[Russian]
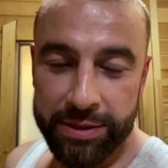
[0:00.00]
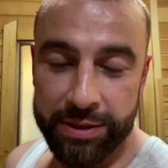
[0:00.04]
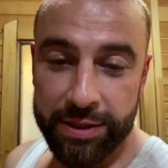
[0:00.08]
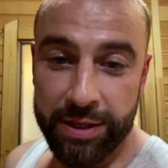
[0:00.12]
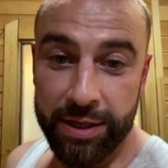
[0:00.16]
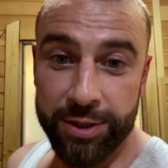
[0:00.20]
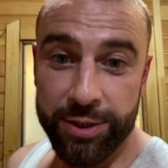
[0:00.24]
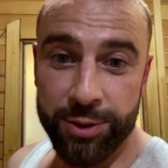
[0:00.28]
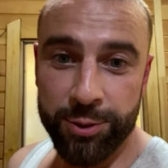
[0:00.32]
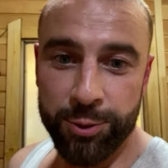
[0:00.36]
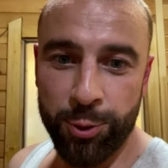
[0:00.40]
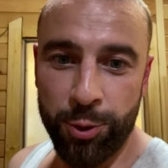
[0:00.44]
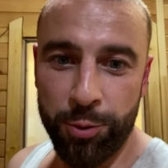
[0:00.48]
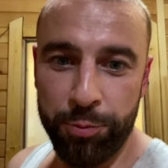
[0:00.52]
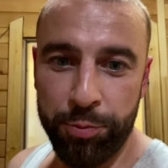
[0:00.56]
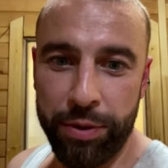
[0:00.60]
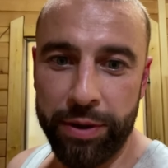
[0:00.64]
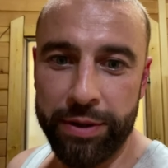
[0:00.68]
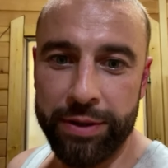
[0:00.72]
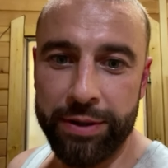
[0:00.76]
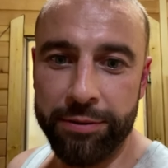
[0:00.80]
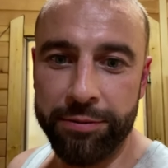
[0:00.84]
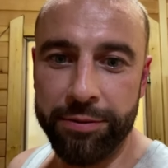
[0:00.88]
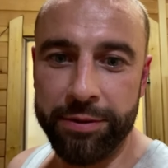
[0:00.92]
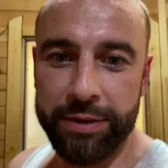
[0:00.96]
скажет,
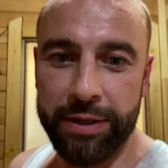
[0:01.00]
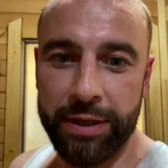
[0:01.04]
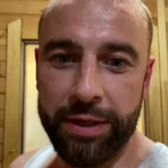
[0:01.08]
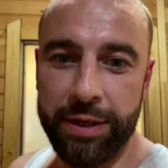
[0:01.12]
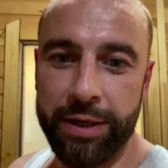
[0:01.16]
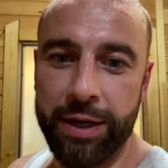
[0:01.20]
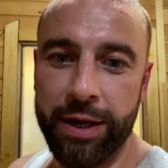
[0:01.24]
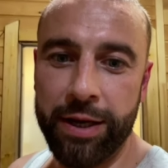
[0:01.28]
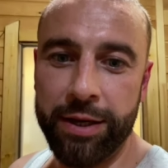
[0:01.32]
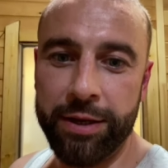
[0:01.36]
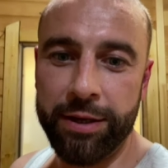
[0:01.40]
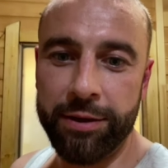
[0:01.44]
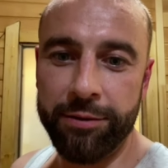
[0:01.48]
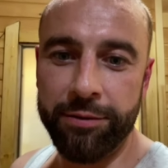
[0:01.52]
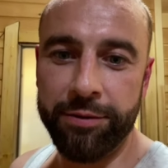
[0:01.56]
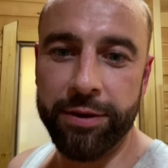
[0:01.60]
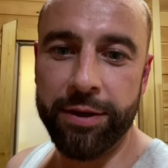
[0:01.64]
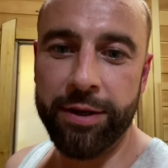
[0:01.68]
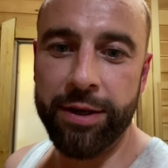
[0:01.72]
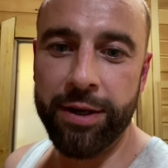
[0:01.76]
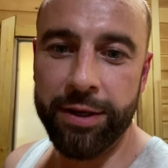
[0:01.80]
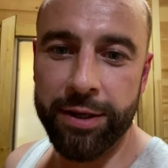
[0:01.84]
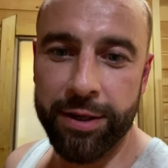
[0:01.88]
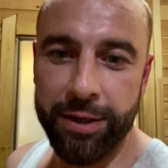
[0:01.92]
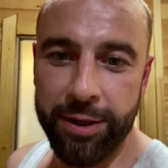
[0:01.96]
опа, на
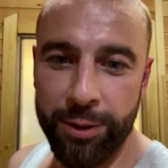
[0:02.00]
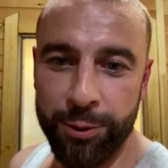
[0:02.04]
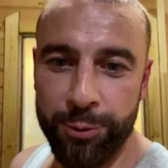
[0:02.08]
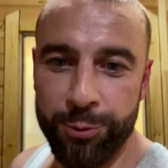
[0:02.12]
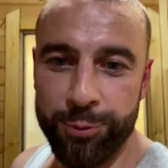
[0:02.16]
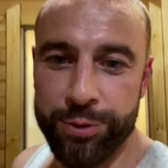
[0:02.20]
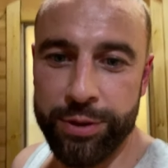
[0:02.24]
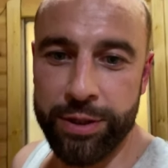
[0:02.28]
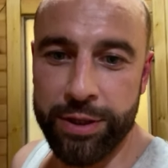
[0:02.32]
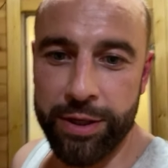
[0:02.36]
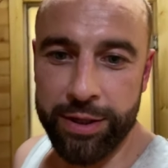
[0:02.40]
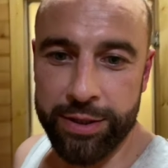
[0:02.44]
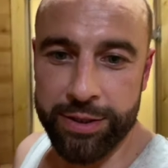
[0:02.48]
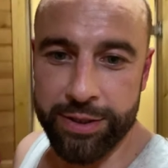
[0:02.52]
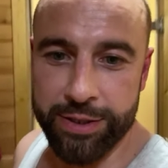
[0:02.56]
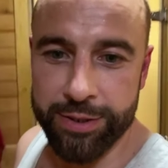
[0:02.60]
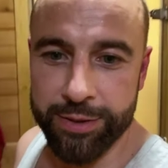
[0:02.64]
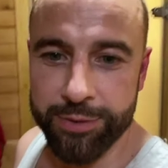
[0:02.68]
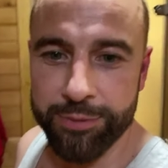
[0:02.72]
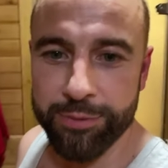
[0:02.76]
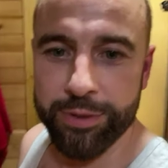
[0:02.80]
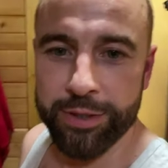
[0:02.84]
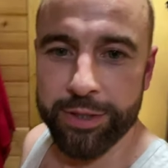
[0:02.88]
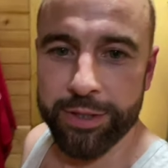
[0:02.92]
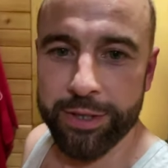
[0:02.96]
фотографии какие люди
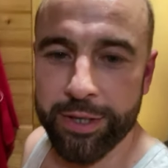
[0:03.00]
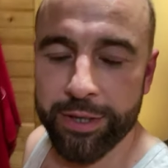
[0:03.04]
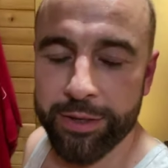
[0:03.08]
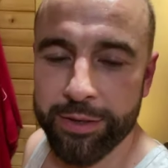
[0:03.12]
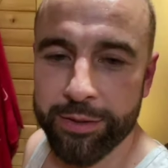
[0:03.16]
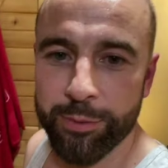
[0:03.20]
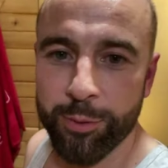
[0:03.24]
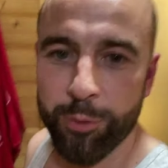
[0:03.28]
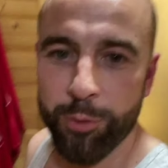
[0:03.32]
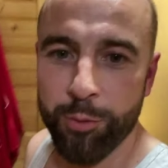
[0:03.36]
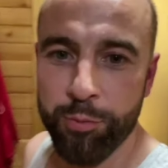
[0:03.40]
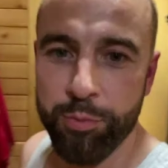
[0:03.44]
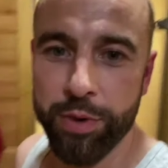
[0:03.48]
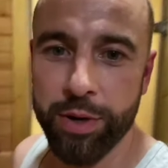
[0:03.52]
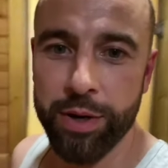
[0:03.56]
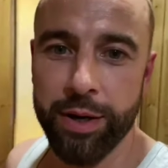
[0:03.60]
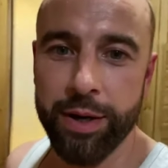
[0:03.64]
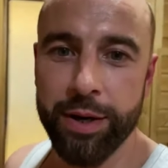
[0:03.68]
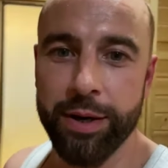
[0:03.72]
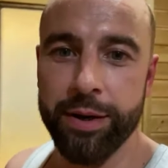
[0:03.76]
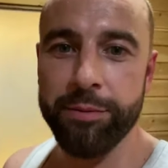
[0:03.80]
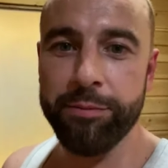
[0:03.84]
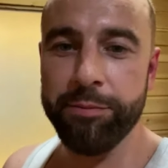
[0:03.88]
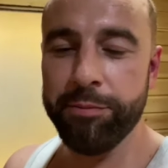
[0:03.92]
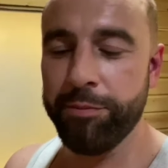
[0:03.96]
красивые, да?
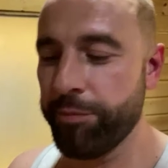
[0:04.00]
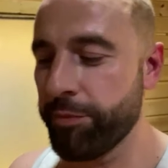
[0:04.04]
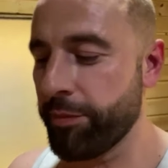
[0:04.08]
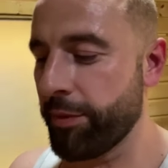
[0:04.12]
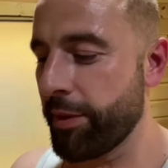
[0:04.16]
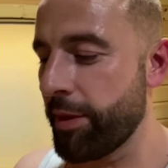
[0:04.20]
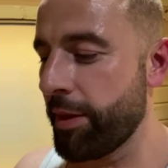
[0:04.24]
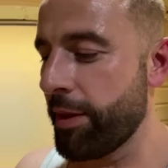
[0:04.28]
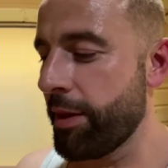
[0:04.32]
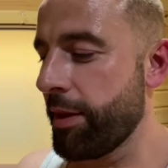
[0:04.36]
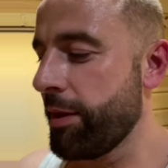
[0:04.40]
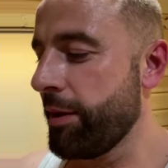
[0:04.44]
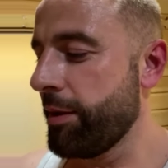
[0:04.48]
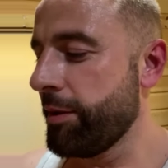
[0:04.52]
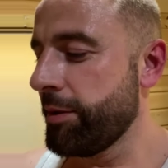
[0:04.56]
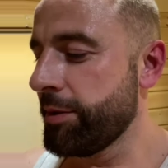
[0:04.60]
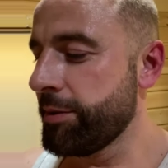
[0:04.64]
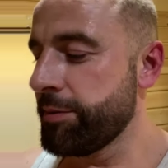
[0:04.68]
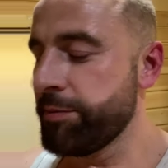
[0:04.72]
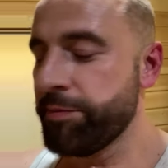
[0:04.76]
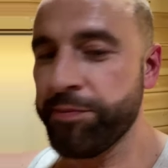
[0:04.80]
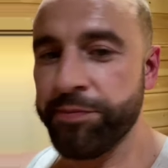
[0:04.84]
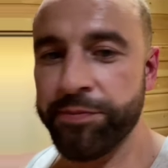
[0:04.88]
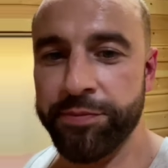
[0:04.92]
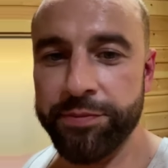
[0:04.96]
ОПГ.
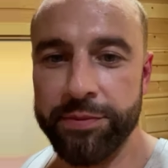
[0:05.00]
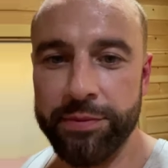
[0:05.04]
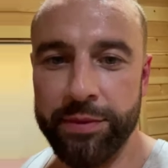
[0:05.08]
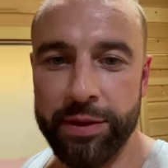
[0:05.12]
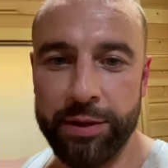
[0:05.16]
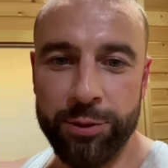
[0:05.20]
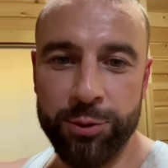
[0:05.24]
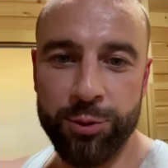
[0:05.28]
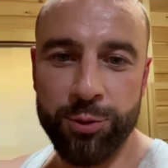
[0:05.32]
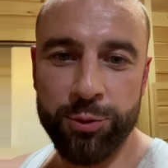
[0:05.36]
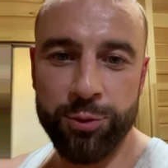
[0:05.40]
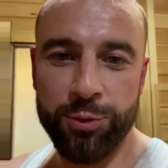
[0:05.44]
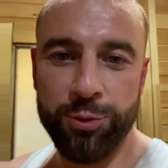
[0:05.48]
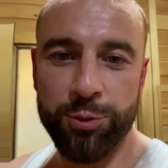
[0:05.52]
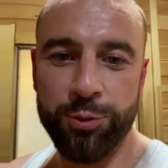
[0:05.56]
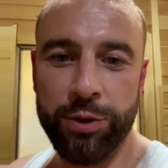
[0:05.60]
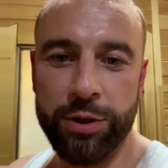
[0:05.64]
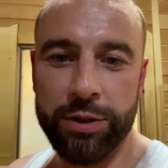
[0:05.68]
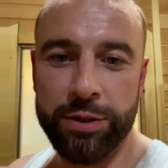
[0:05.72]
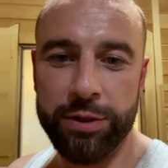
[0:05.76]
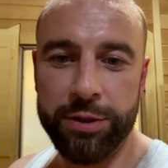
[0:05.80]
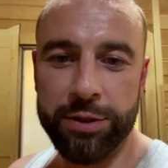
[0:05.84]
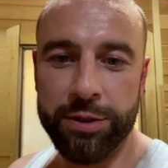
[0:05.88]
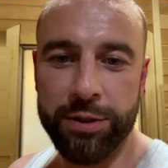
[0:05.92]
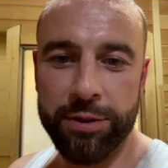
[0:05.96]
Ну, шучу,
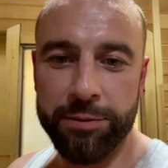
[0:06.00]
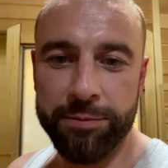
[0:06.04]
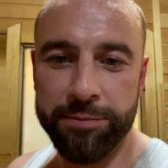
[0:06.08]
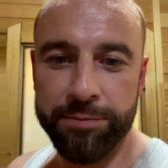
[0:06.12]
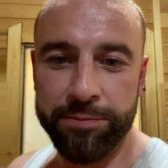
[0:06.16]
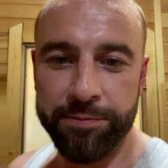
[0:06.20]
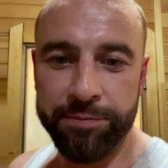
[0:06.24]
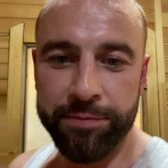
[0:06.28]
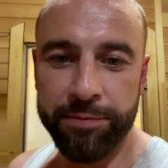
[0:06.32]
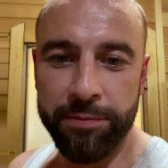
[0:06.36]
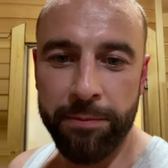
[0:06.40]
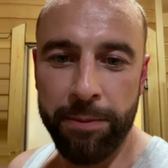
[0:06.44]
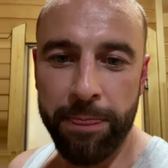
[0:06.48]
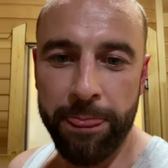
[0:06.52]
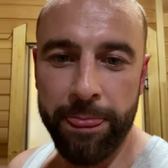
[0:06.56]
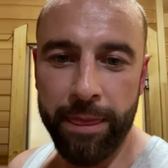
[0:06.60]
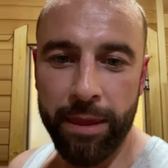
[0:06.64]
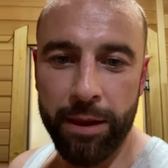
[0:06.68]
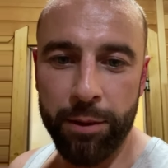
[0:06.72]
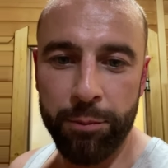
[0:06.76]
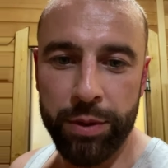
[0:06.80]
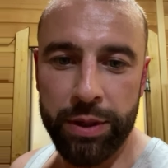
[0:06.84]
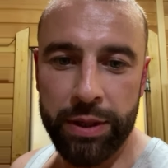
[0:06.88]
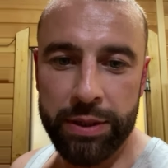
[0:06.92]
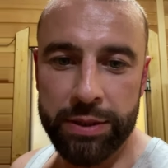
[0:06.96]
конечно.
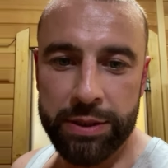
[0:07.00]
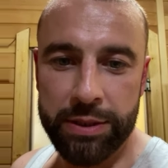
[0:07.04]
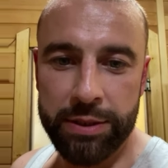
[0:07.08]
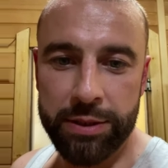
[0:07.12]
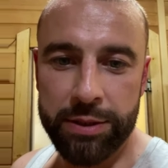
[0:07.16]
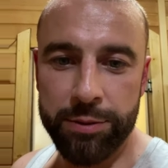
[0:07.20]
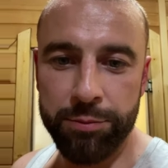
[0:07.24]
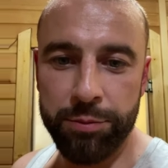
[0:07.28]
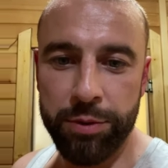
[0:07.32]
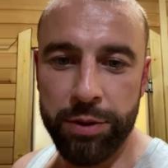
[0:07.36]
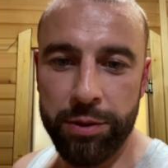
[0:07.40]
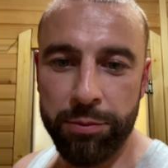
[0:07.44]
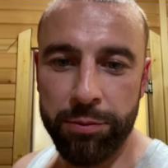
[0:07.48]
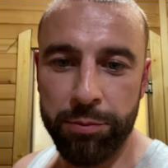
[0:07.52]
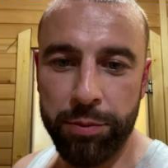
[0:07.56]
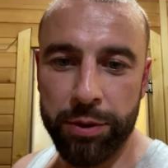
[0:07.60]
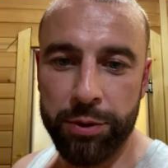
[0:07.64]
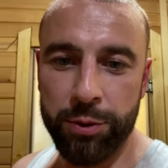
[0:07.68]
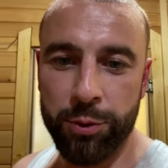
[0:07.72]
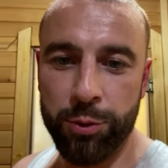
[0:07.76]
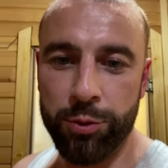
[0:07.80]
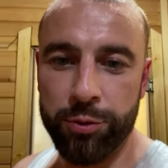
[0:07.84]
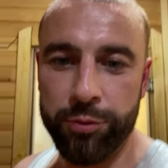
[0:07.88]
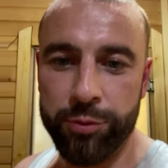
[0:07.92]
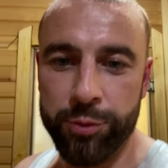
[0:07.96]
Брянская тебе не
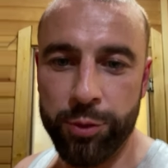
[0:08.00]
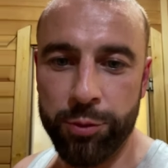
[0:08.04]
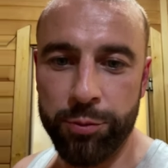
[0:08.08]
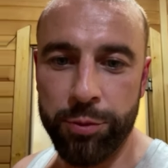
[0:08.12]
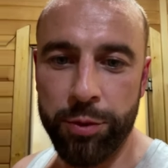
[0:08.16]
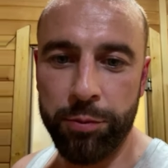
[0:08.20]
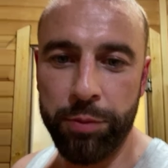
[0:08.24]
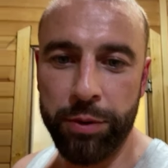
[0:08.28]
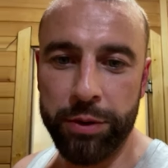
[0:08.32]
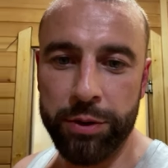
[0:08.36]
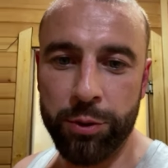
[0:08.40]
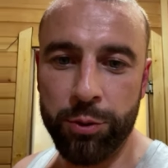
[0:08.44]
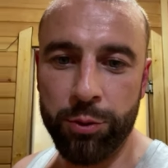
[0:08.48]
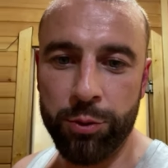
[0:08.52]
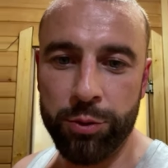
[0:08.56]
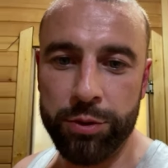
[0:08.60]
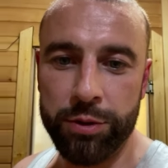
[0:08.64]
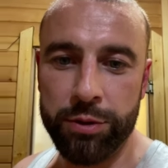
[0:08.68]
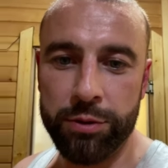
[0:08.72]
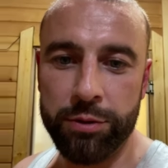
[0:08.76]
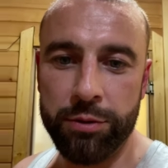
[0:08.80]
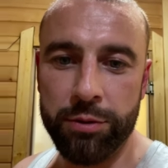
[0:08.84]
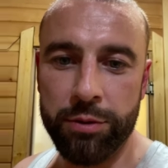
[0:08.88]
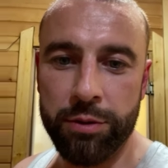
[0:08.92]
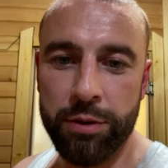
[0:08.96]
подходит. Все мне
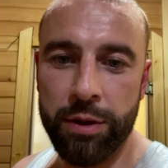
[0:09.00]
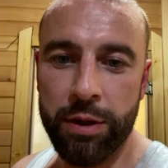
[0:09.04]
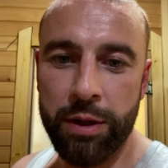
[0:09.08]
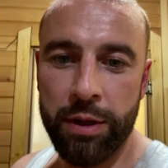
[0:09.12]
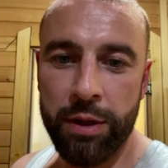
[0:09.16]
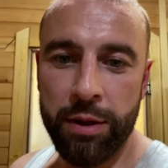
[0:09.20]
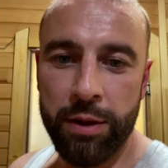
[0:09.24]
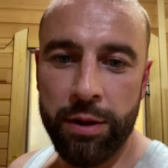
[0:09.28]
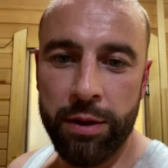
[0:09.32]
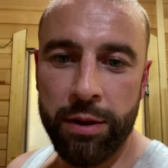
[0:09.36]
подходит, но... Ну.